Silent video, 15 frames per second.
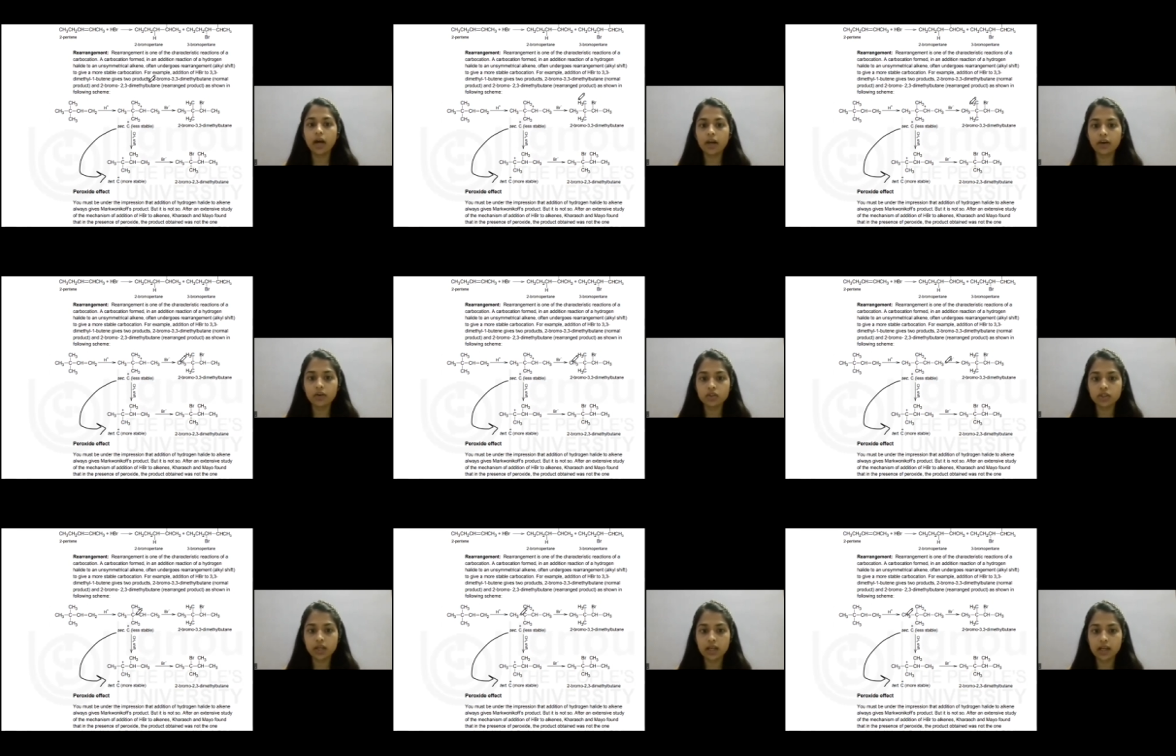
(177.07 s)

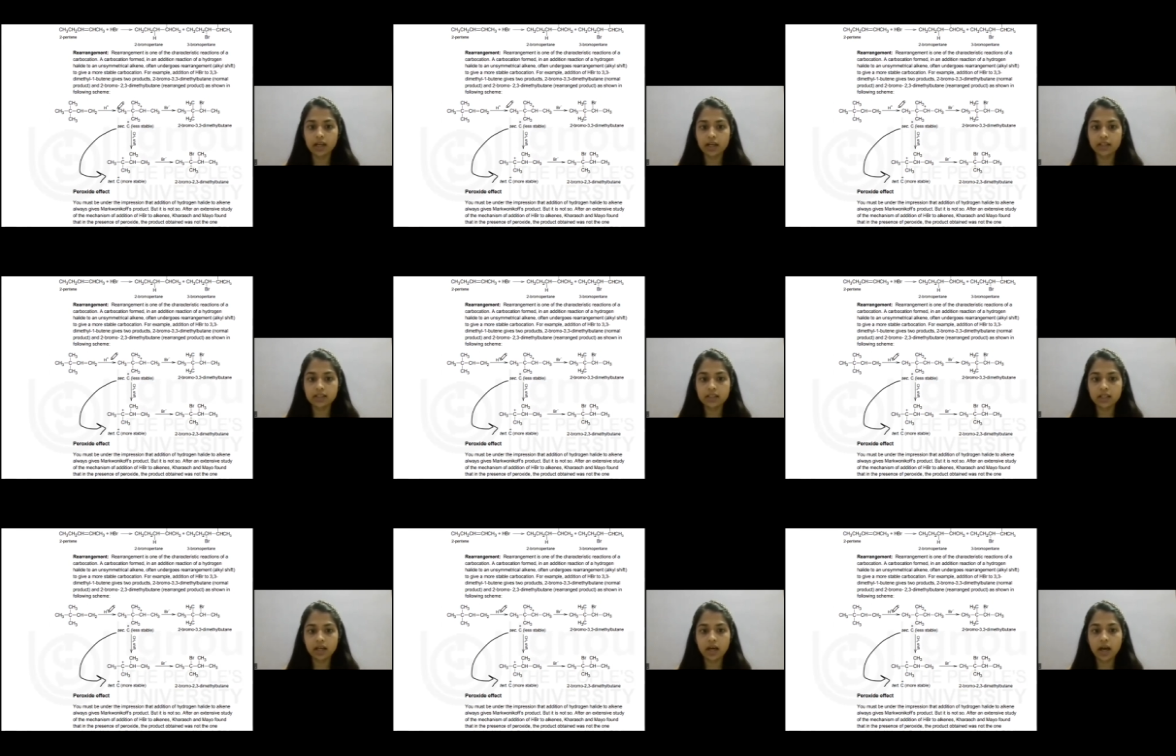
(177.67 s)
हाइड्रोजन हेलाइट
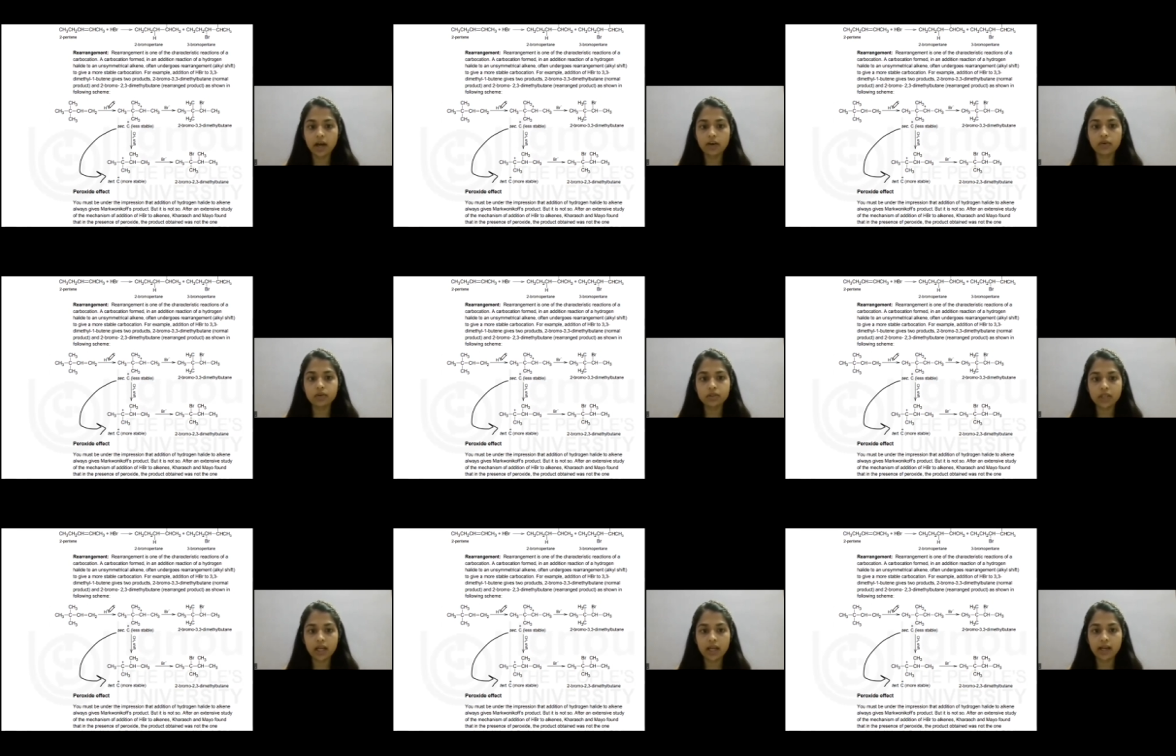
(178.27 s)
ठीक है
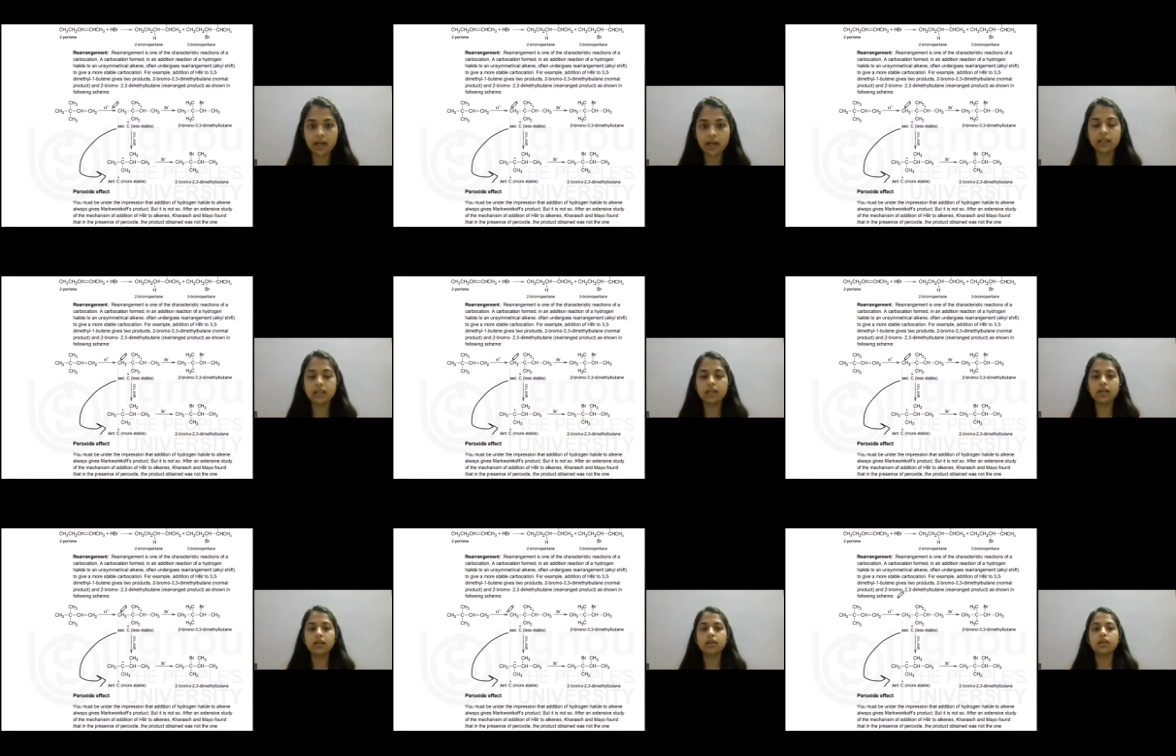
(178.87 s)
हाइड्रोजन हेलाइट
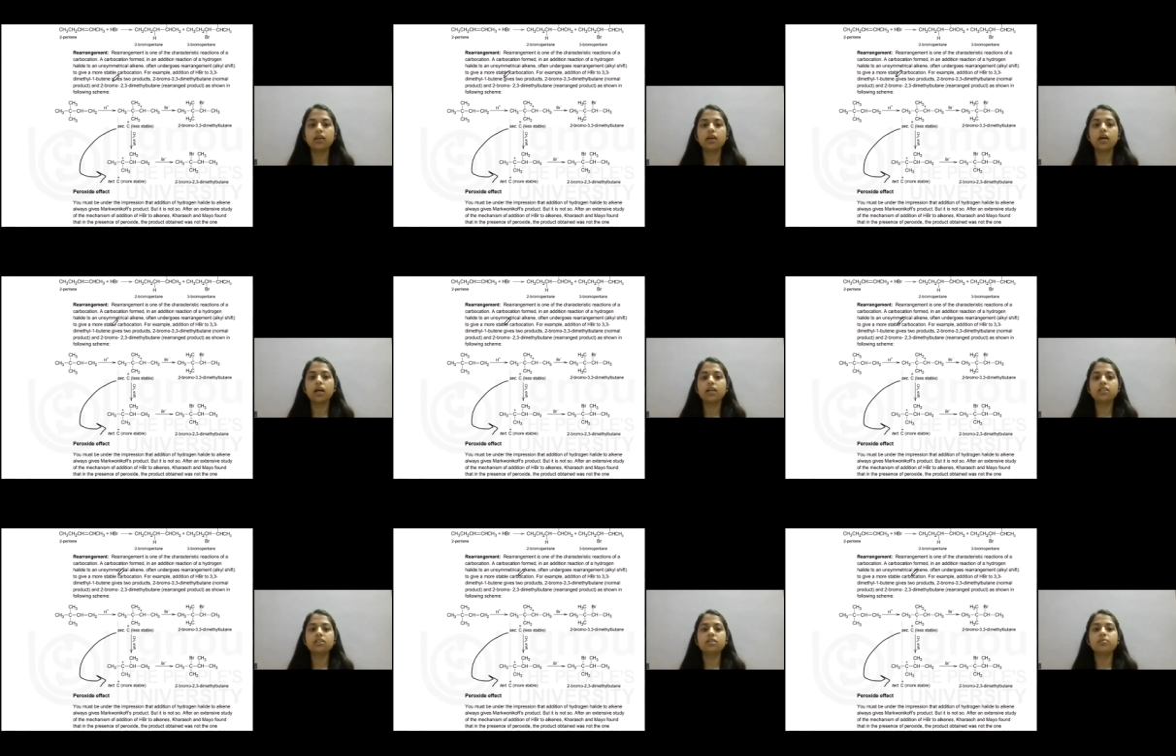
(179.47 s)
की
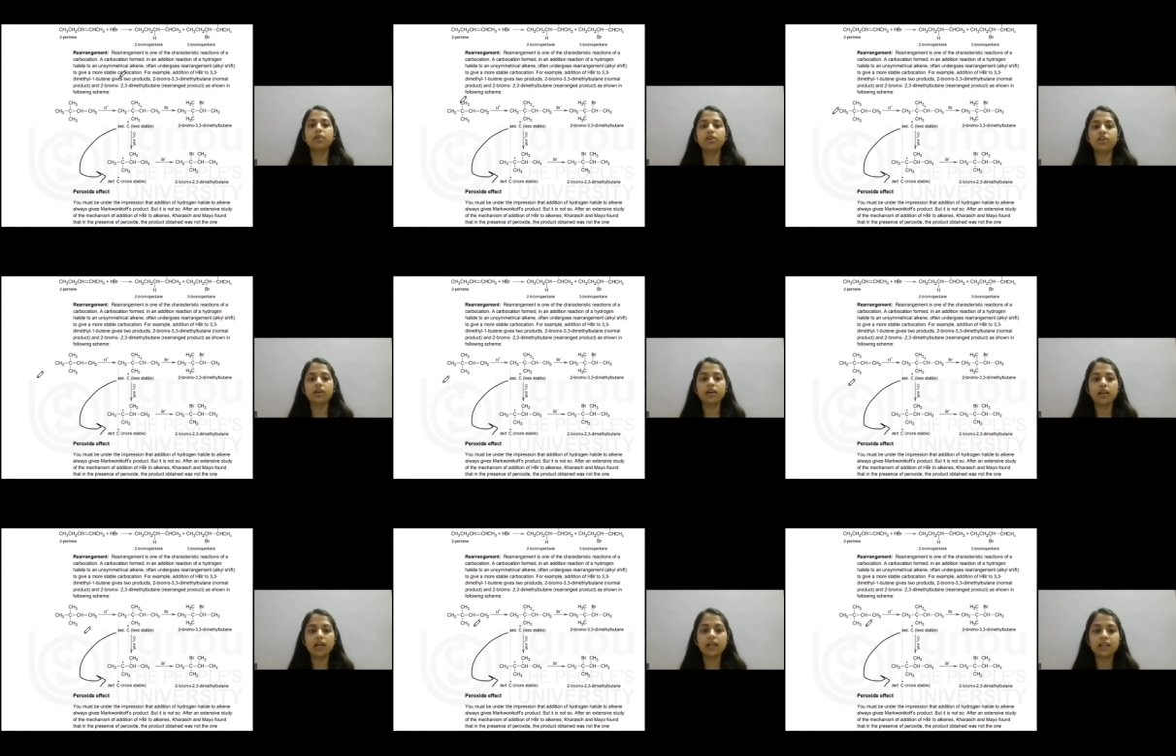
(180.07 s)

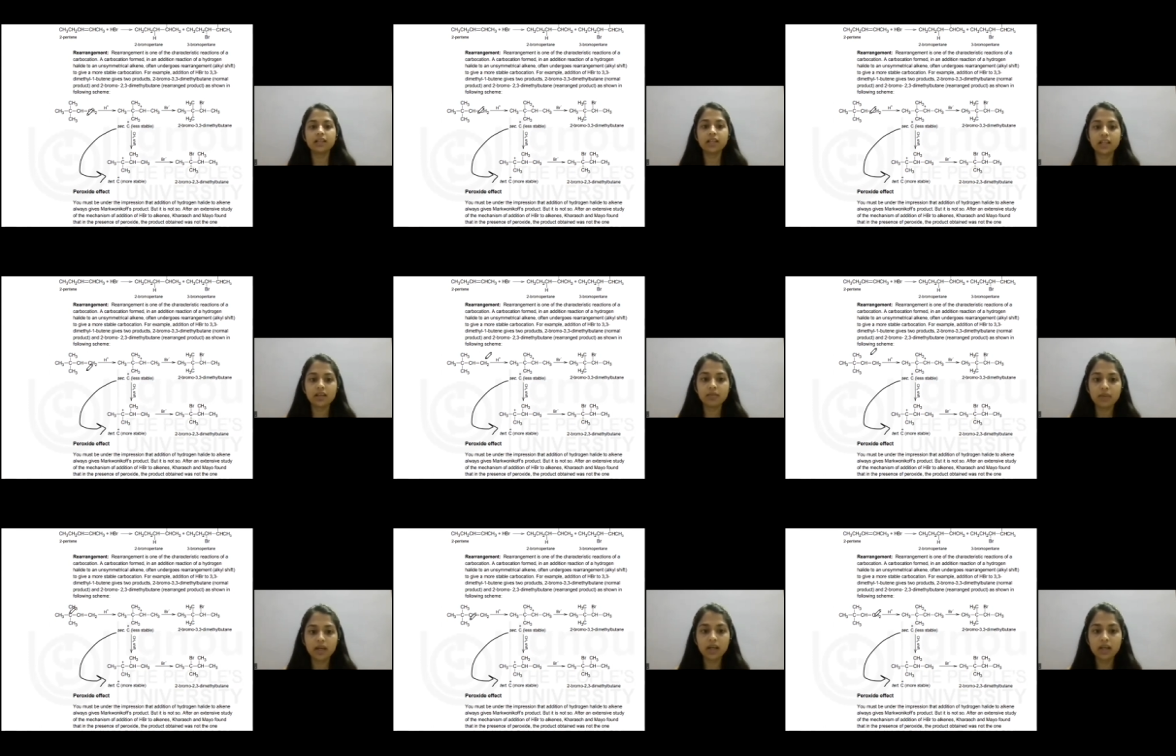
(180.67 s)
अनसिमेट्रिकल
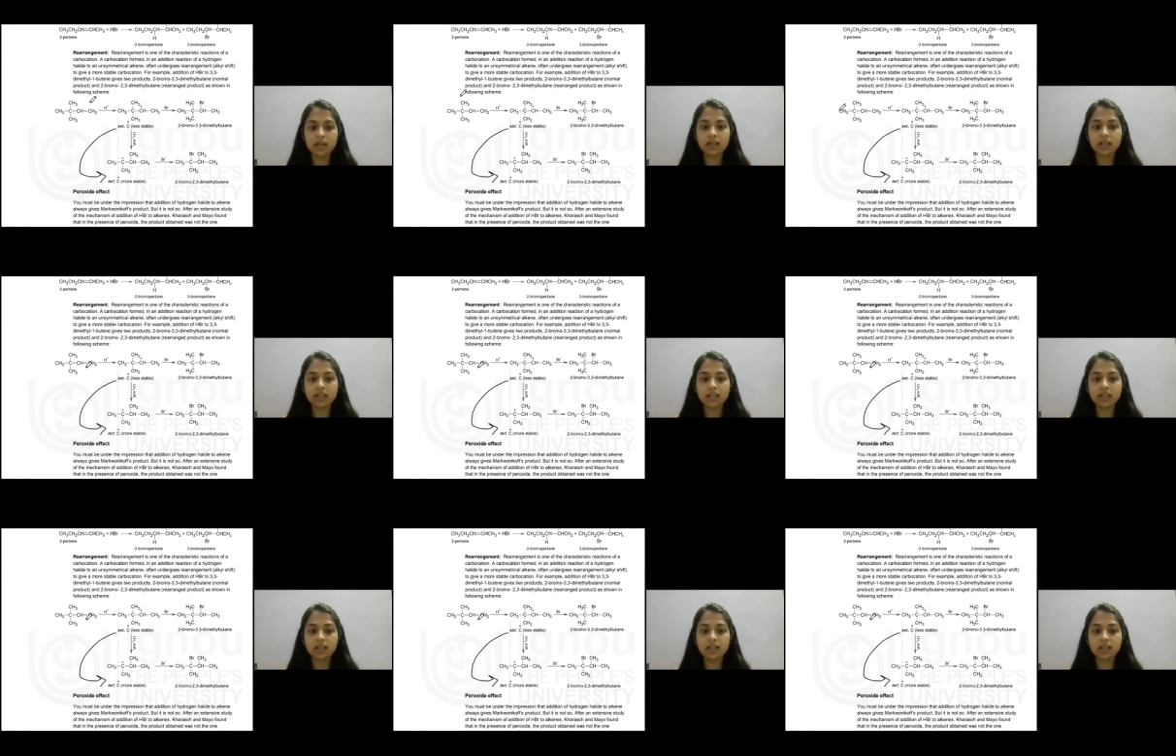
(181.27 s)
एल्कीन में